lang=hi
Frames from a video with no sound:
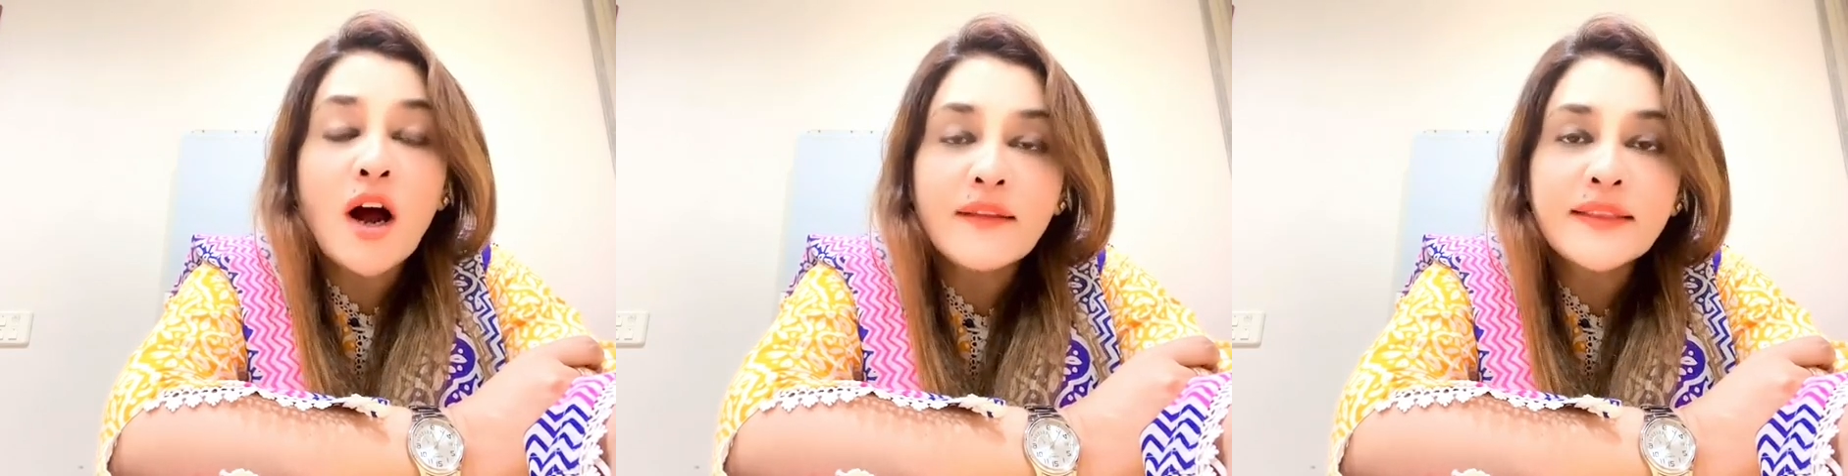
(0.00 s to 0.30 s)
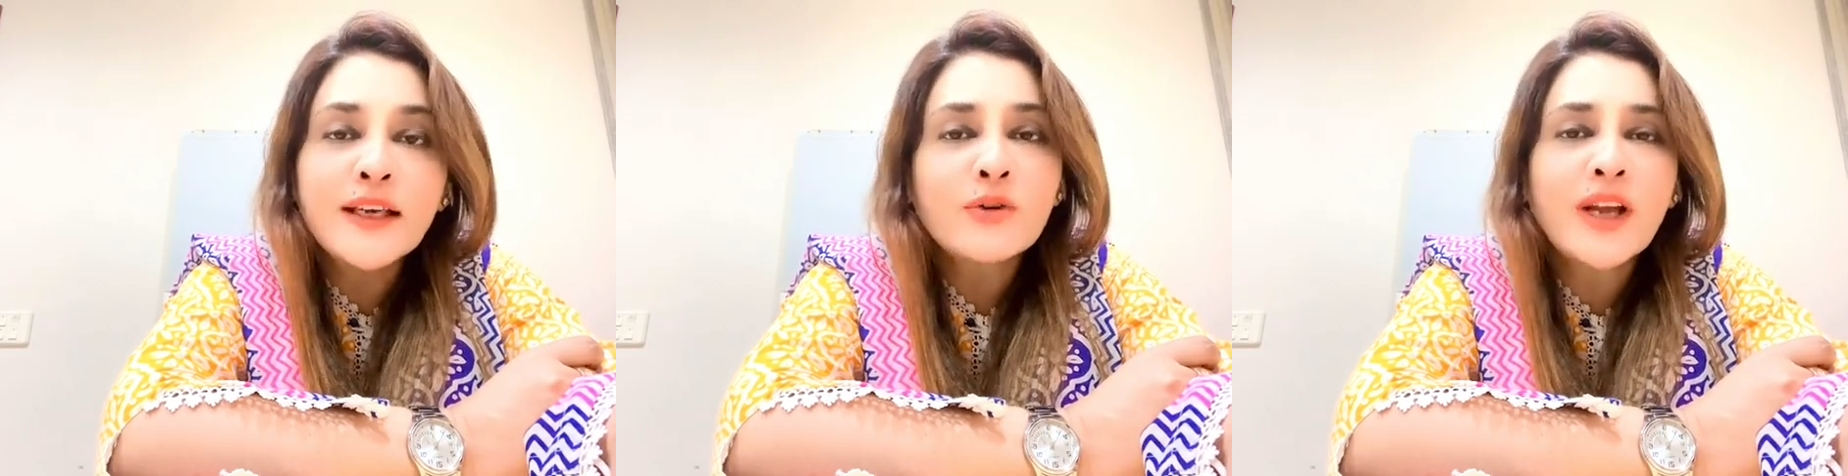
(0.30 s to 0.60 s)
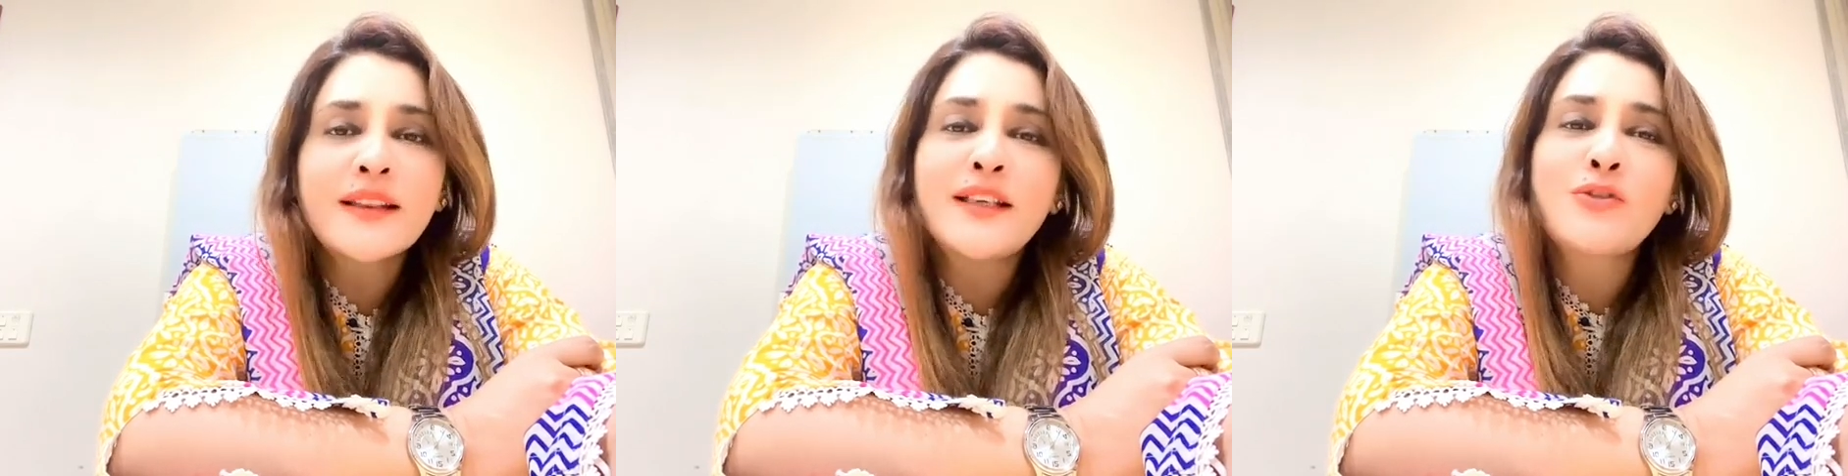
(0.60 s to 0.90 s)
आते हैं और
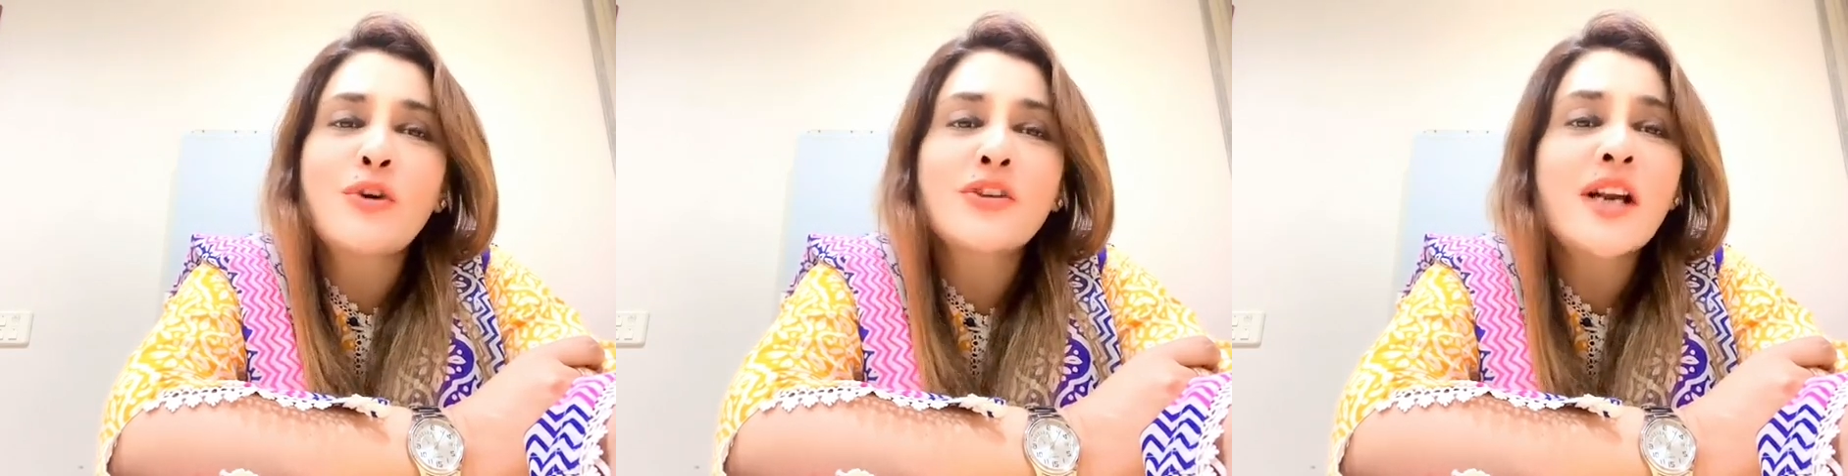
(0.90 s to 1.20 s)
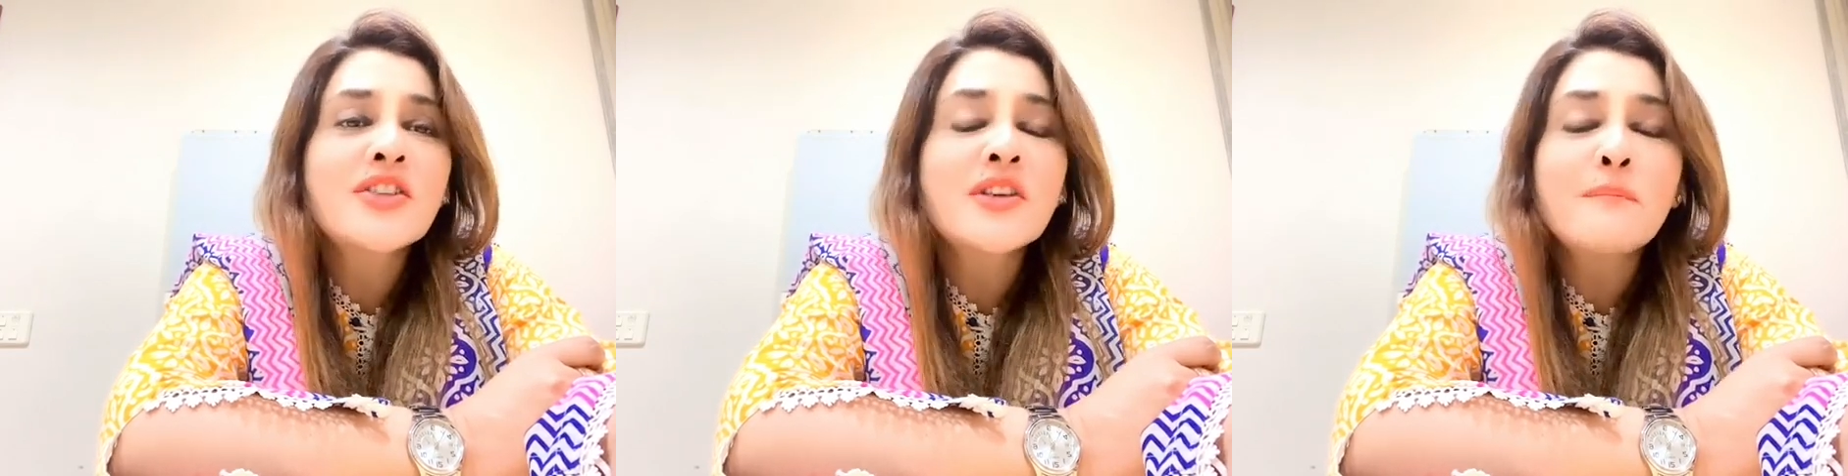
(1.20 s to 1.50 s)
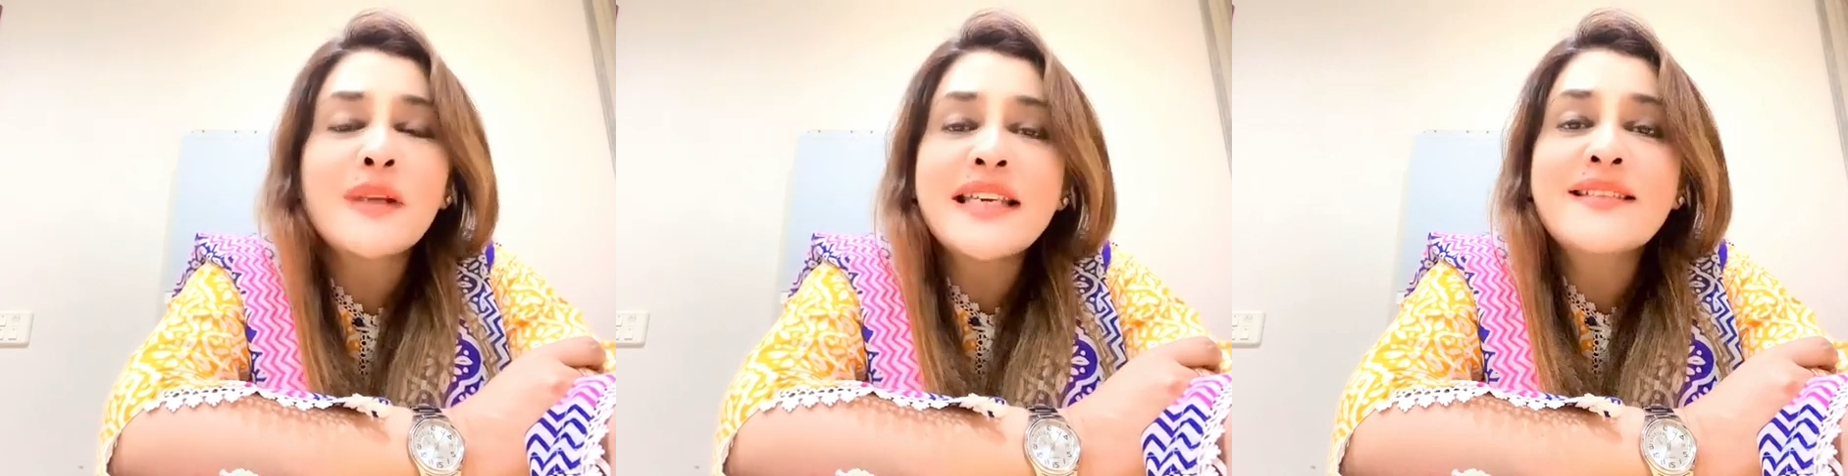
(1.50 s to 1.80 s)
कहते हैं डॉक्टर
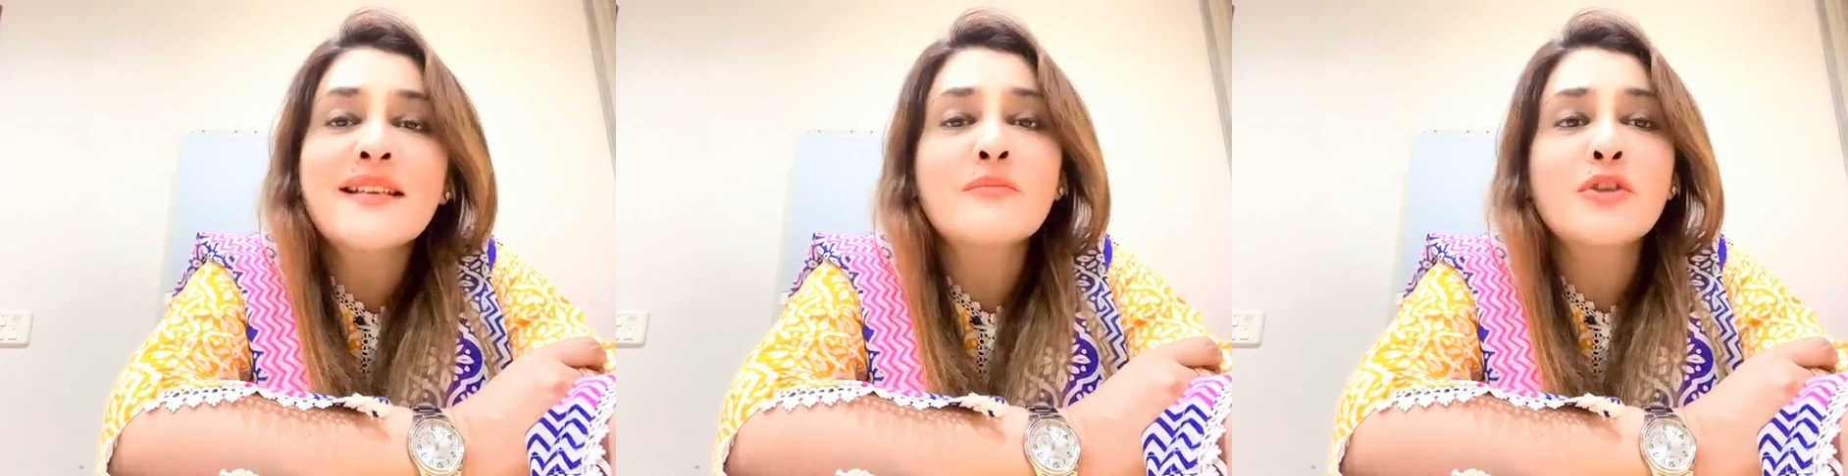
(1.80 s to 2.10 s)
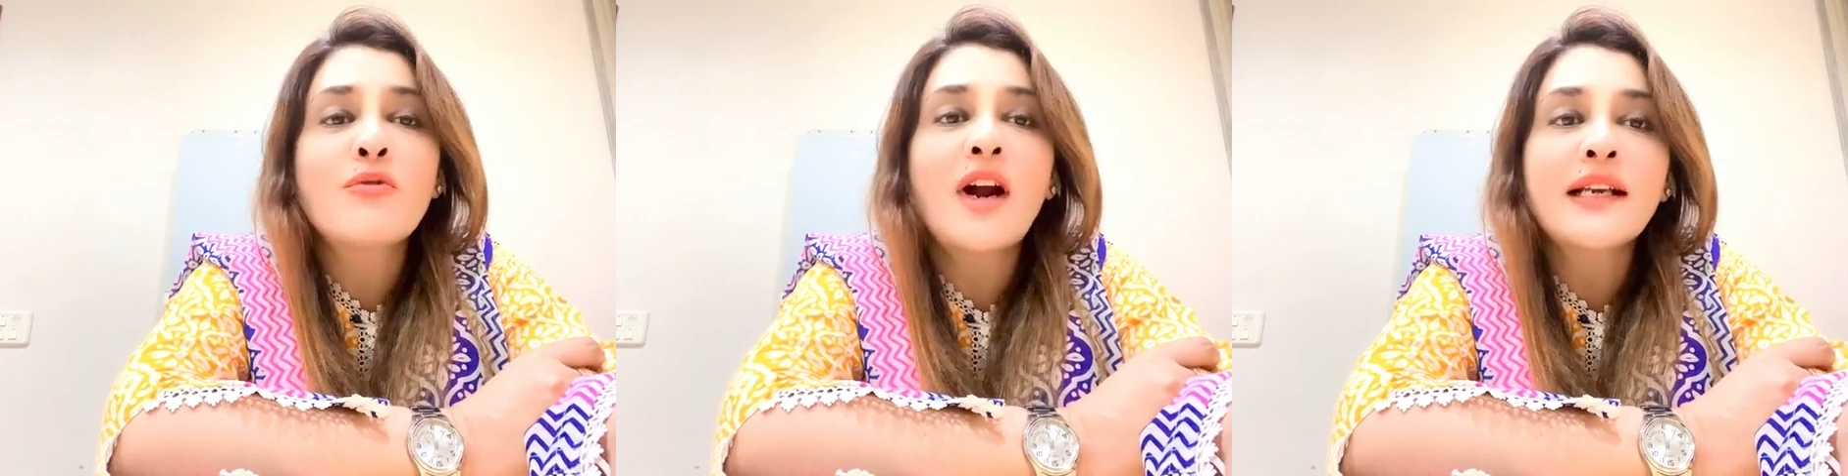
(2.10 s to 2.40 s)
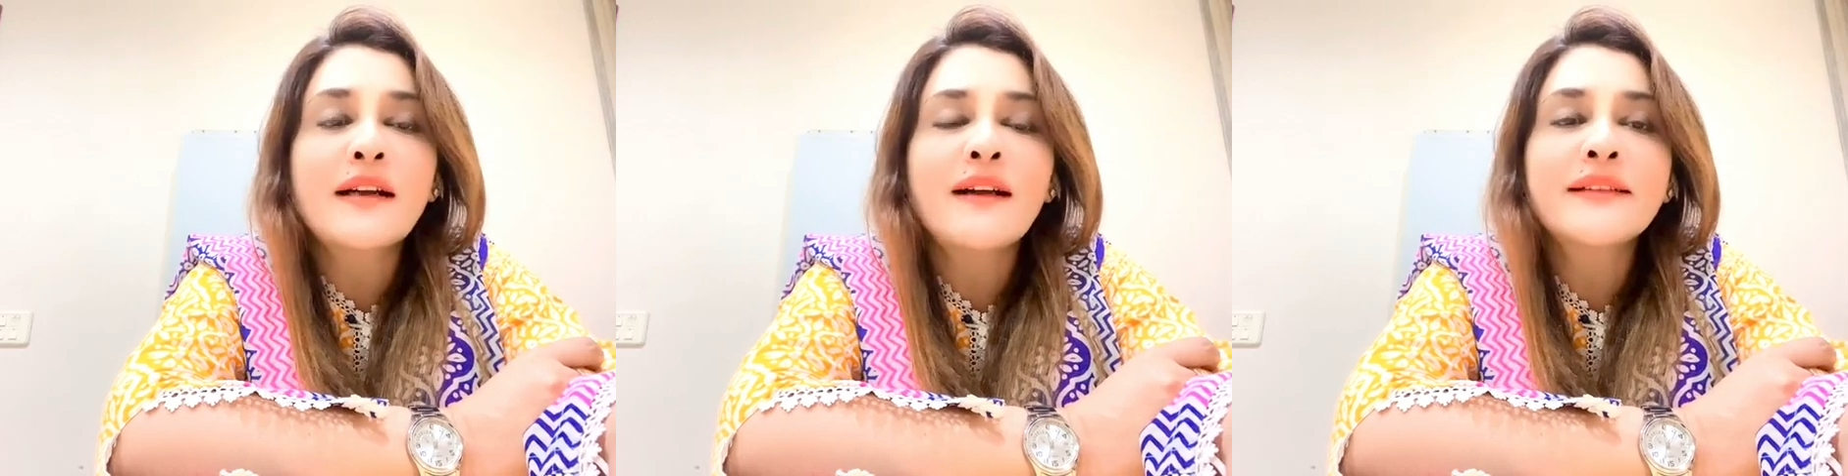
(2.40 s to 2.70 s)
शेफ प्लीज़ सब्जियों को
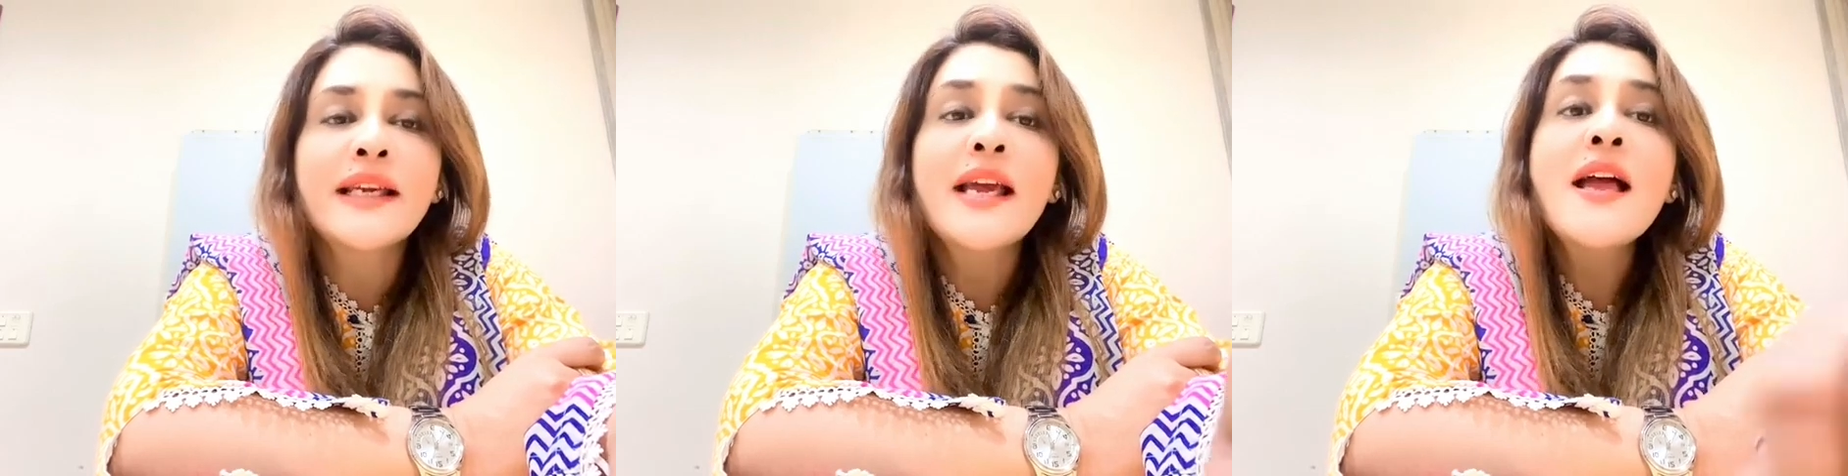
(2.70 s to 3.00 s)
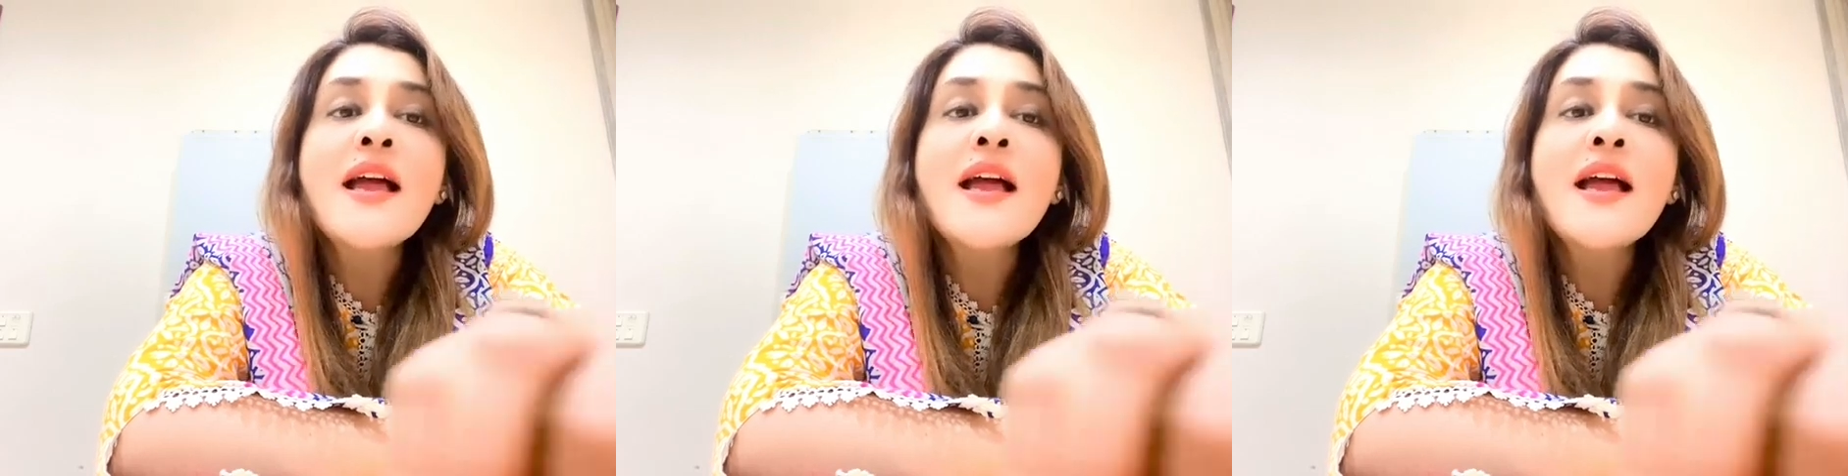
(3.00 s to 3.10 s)
हटा दें